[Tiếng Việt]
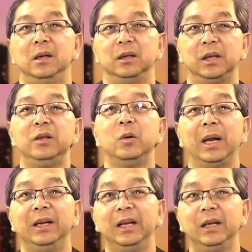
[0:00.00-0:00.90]
kinh
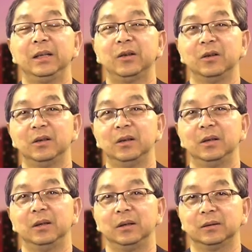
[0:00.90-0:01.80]
doanh để
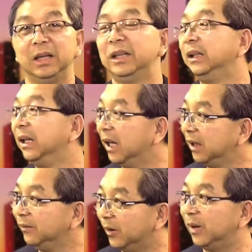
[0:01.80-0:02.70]
cho kinh tế đi
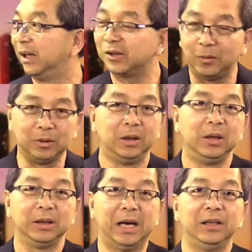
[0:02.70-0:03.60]
lên phải không ạ còn
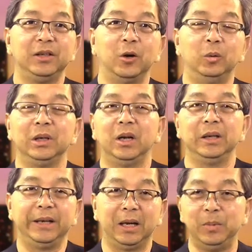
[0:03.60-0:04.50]
đảng dân chủ thì
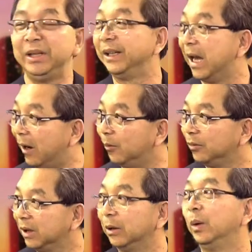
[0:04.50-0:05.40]
nói vậy là binh nhà giàu
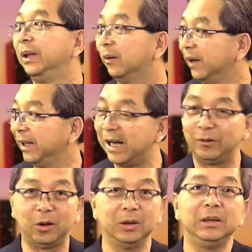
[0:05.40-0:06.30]
tức là tùy theo phe
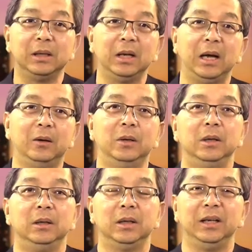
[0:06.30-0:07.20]
nào nói như thế nào
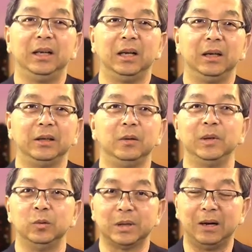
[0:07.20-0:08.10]
thì là nhưng mà
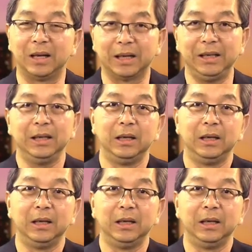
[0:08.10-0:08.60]
dù sao là cái